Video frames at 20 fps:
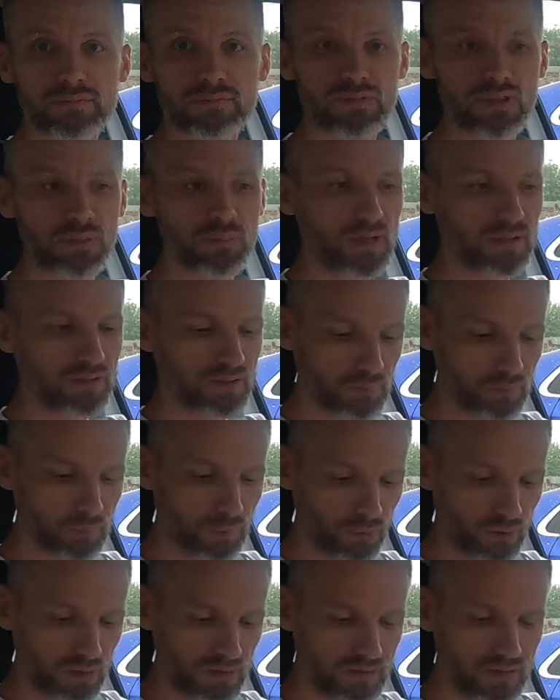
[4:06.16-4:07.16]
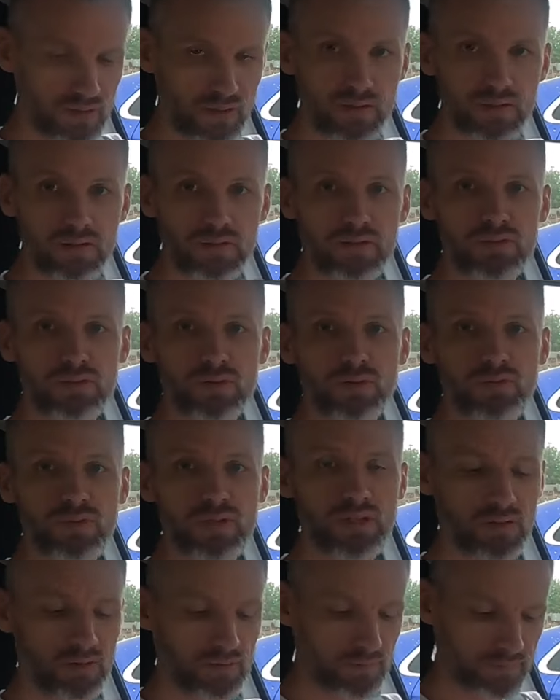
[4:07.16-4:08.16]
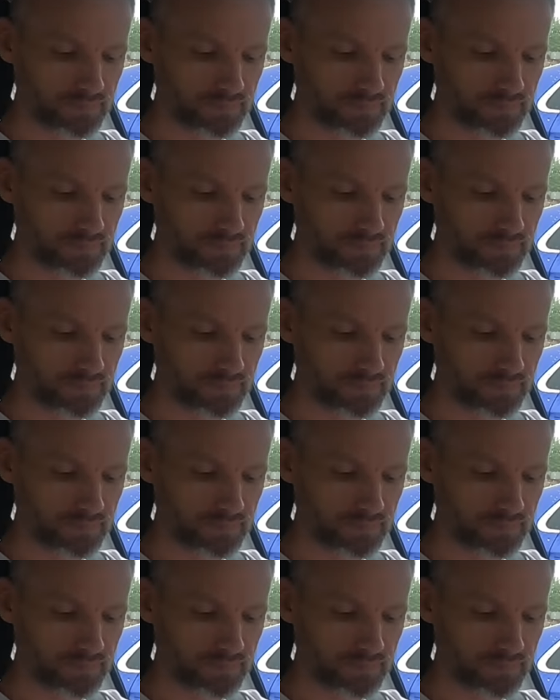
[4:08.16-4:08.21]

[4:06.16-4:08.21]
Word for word: C'est parti pour l'essai de ville.